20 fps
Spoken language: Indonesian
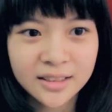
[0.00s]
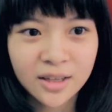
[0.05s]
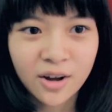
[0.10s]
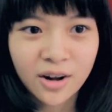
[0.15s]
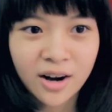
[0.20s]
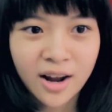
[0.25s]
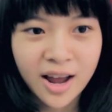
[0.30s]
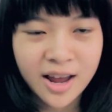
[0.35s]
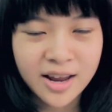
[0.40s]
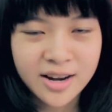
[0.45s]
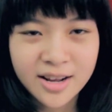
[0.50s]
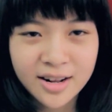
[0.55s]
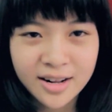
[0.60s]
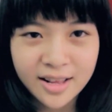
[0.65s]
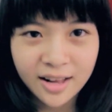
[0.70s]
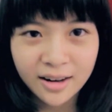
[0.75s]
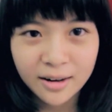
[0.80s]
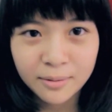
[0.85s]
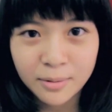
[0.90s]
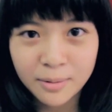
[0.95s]
seorang idol
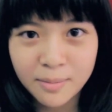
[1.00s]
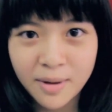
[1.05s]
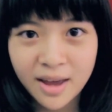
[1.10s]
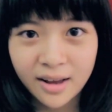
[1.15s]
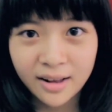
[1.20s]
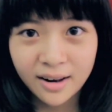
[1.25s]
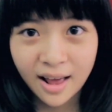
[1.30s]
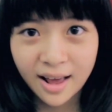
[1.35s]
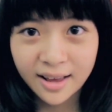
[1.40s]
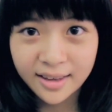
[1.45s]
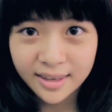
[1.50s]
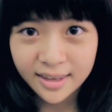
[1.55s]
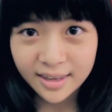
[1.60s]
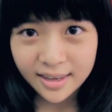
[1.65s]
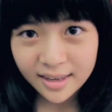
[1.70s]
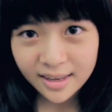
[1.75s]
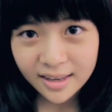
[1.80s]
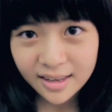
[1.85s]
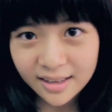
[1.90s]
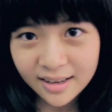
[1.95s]
yang lebih baik
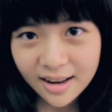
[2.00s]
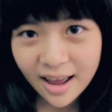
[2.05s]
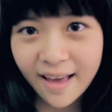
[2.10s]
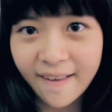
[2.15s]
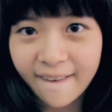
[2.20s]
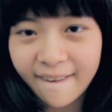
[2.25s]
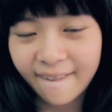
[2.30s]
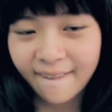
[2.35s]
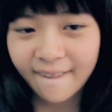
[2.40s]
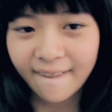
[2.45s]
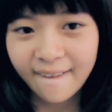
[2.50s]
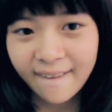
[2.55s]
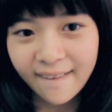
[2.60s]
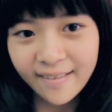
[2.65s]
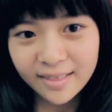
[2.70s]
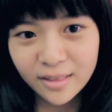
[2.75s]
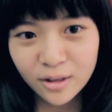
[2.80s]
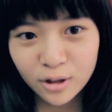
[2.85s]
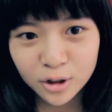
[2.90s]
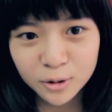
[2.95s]
lagi dan
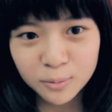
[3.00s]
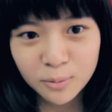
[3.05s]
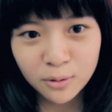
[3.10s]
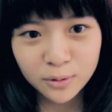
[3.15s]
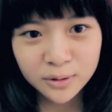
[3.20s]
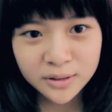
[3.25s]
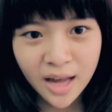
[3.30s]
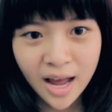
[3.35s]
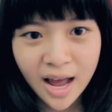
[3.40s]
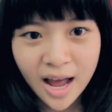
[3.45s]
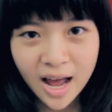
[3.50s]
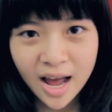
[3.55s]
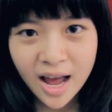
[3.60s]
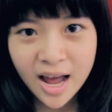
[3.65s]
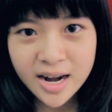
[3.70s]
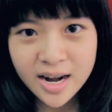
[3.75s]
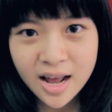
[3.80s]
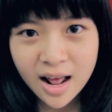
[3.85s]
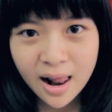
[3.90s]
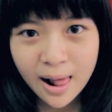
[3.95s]
terus
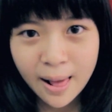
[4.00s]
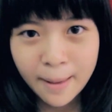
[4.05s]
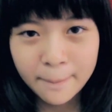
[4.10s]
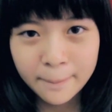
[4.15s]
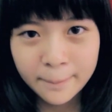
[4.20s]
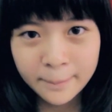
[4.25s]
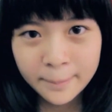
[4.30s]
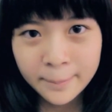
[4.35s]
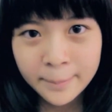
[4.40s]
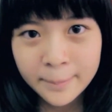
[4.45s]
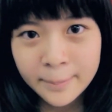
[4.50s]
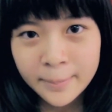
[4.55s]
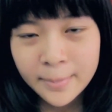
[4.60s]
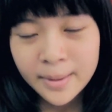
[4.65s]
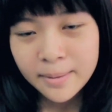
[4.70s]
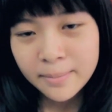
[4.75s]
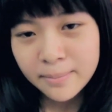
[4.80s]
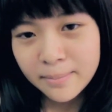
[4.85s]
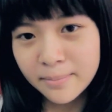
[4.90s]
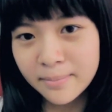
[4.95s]
berusaha dalam
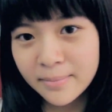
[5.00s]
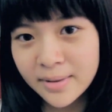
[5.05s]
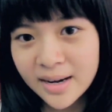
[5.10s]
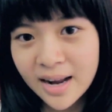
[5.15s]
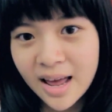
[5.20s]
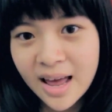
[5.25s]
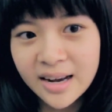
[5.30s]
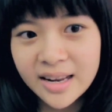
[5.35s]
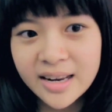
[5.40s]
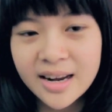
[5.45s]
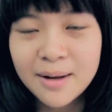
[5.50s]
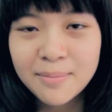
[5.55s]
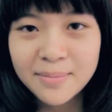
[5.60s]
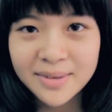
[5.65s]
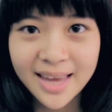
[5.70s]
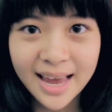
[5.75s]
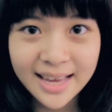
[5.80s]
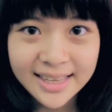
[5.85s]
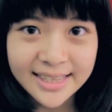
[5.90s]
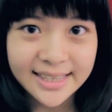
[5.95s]
menari dan
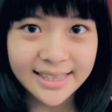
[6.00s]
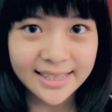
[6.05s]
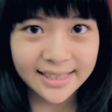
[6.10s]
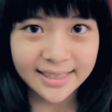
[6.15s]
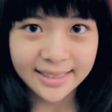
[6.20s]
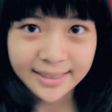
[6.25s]
menyanyi.